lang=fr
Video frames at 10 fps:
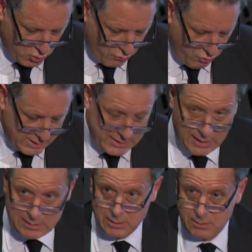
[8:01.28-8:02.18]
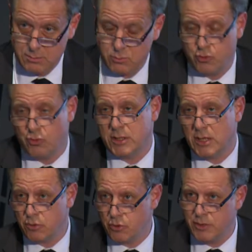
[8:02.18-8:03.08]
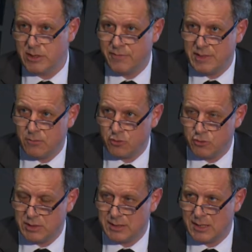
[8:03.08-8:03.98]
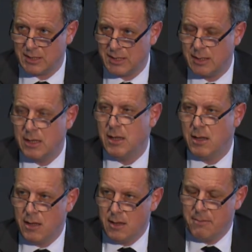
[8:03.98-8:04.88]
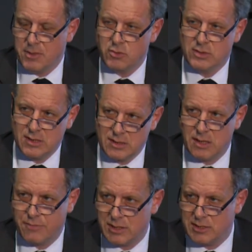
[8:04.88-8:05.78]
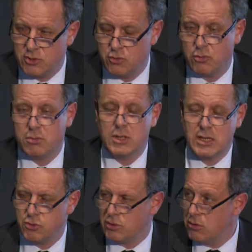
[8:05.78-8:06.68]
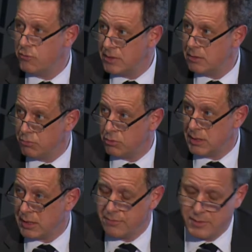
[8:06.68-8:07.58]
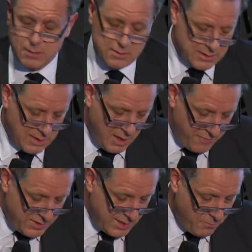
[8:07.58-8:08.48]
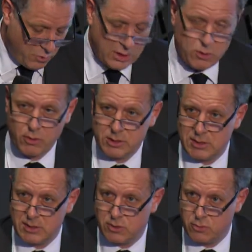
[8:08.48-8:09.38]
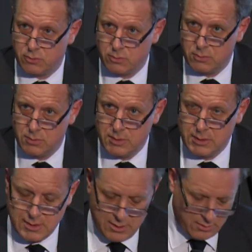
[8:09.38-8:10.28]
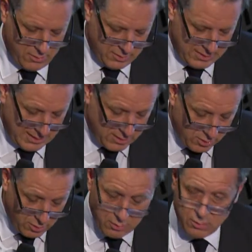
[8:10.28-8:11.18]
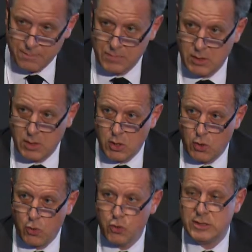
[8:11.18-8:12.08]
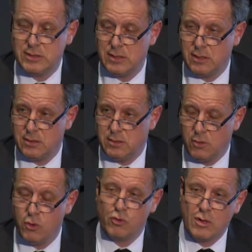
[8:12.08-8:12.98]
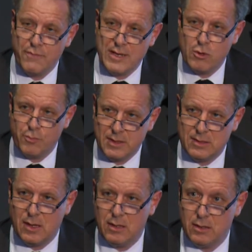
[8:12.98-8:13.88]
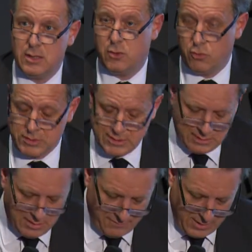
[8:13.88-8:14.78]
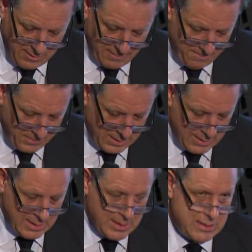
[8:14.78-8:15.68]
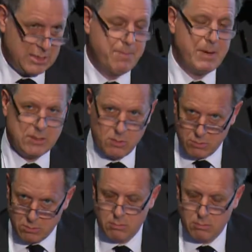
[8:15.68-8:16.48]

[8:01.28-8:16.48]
j'en vois quatre, sur lesquels ensuite, évidemment, je détaillerai, parce que c'est ça la vraie question, quels sont les leviers pour y arriver C'est évidemment la coordination euh, des acteurs, au sein, entre la ville et l'hôpital, et au sein de la ville, ce qui passe